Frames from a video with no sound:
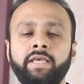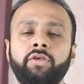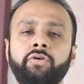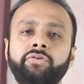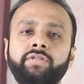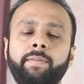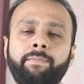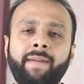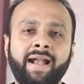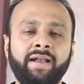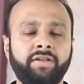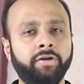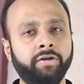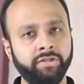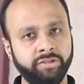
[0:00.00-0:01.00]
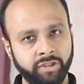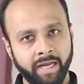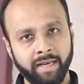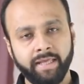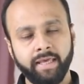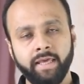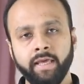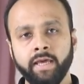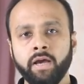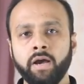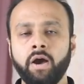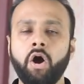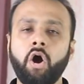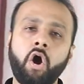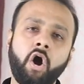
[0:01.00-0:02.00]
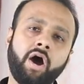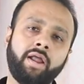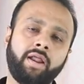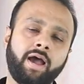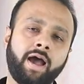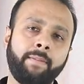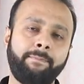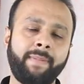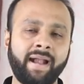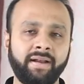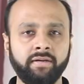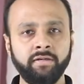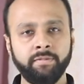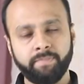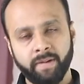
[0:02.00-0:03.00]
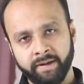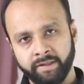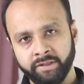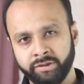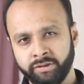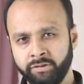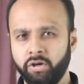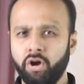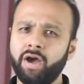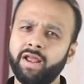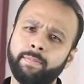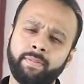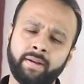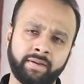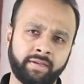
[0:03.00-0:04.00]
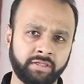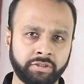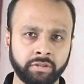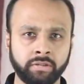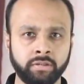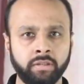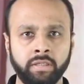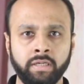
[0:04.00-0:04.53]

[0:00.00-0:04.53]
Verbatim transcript: यूज़ अ पैटर्न जाली और अ पैटर्न पार्टीशन और अ पार्टीशन